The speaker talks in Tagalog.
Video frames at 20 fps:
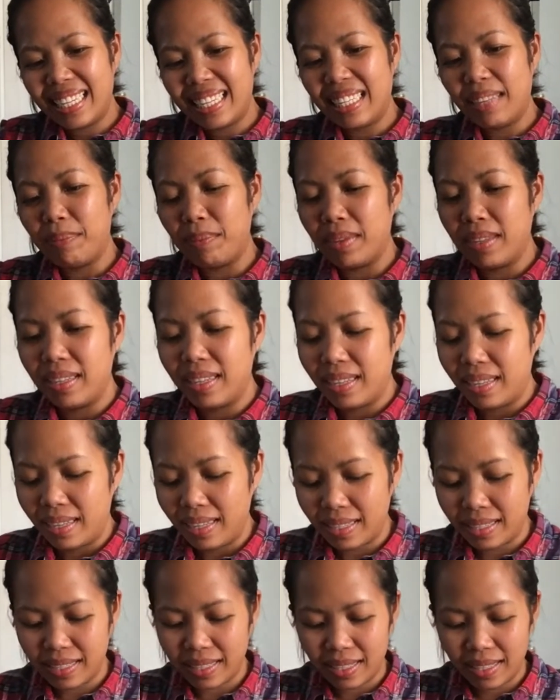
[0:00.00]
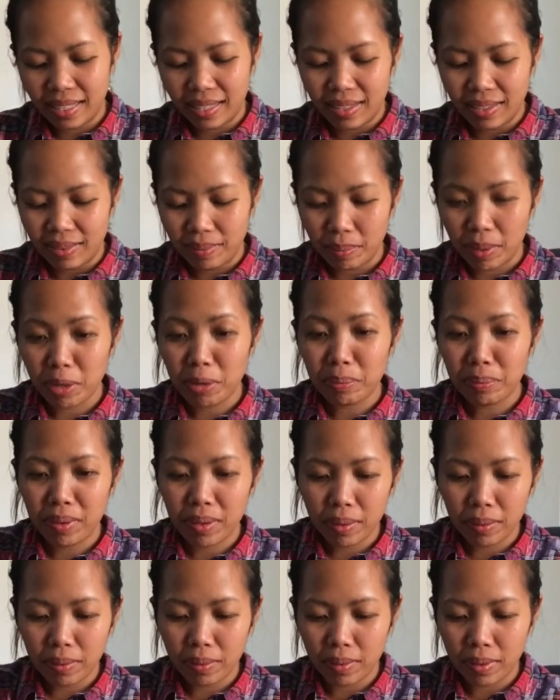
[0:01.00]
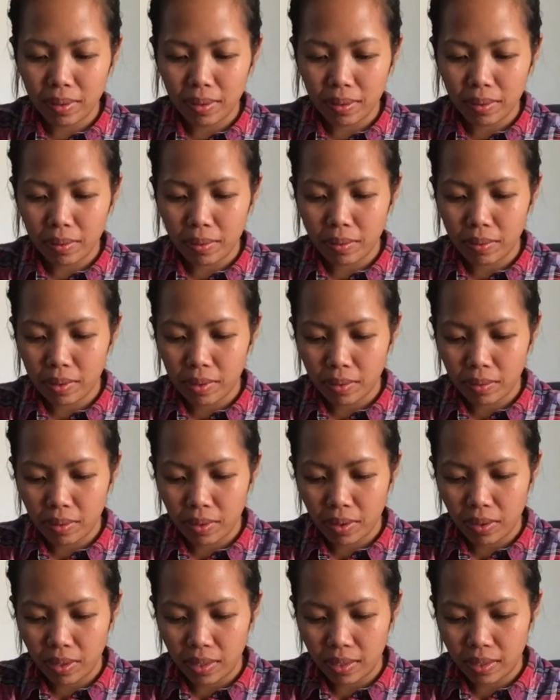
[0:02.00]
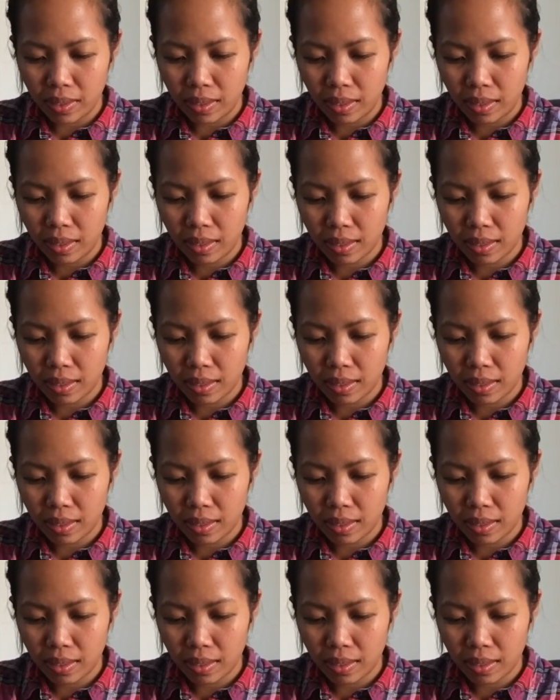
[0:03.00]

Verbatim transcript: Depende na yan sa inyo. Meron pa na kung kukunin ko ngayon isa.